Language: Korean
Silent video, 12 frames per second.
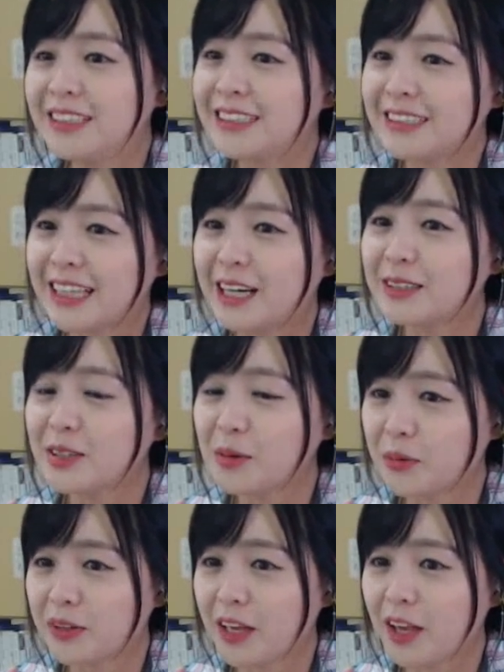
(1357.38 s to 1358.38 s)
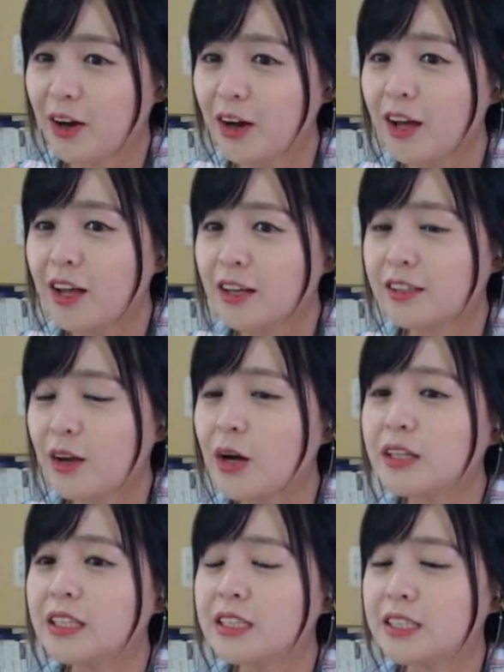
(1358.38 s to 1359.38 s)
그 다음 거 볼게요. 그래
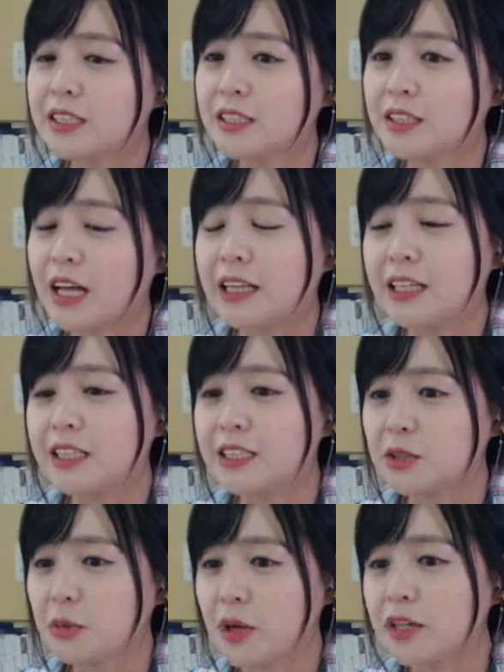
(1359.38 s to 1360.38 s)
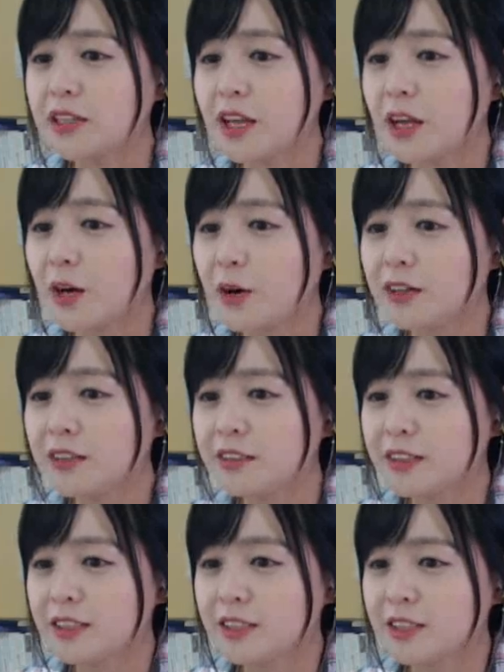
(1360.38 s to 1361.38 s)
황탄이 진짜 나한테 진짜 왜 그래요?
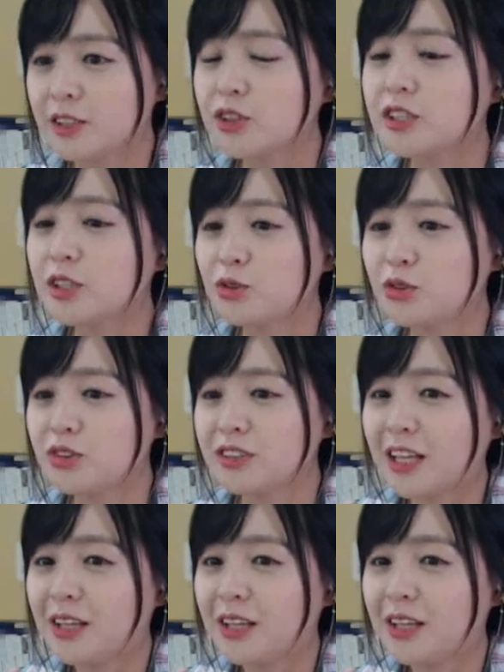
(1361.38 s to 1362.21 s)
너 진짜 죽는다